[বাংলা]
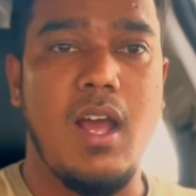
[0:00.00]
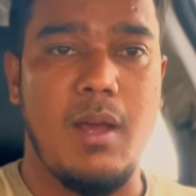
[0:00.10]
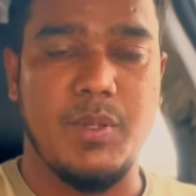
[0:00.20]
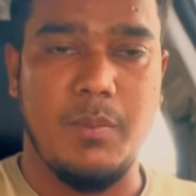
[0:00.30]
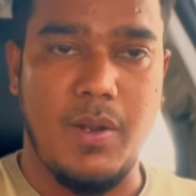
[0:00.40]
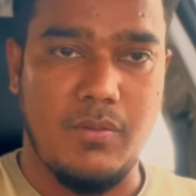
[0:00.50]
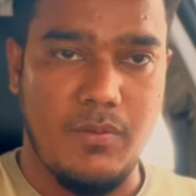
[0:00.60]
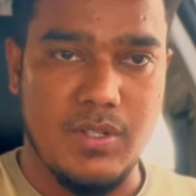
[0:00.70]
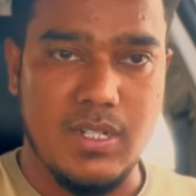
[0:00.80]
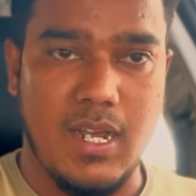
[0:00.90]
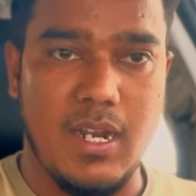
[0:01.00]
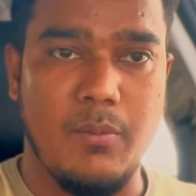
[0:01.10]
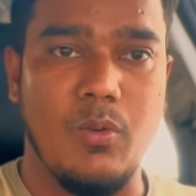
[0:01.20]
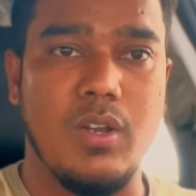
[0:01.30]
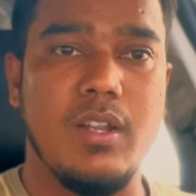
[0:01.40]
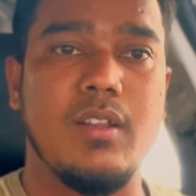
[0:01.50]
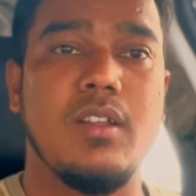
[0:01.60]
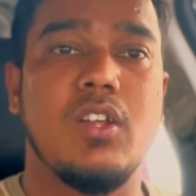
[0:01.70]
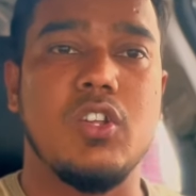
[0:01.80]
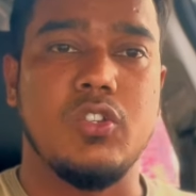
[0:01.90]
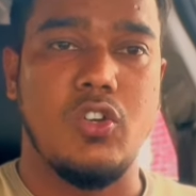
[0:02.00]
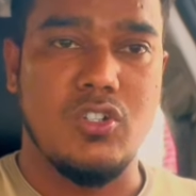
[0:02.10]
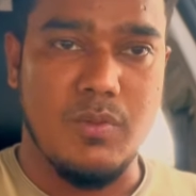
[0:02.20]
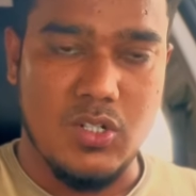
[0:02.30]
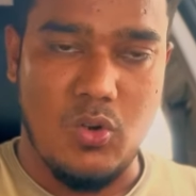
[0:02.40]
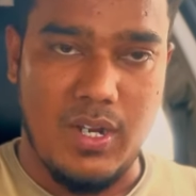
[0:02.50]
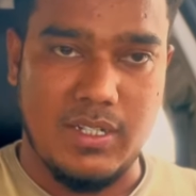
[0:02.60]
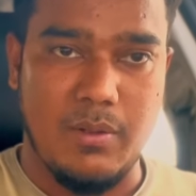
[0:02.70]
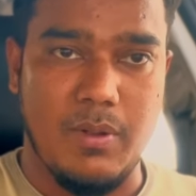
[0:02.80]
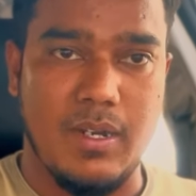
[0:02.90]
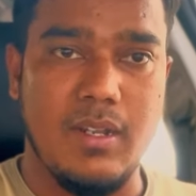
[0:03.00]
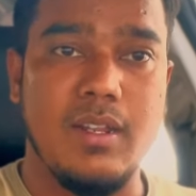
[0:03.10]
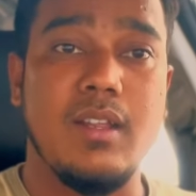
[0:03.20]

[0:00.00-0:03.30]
আপনার পারফরমেন্স খারাপ হলে দশ মাসও লাগতে পারে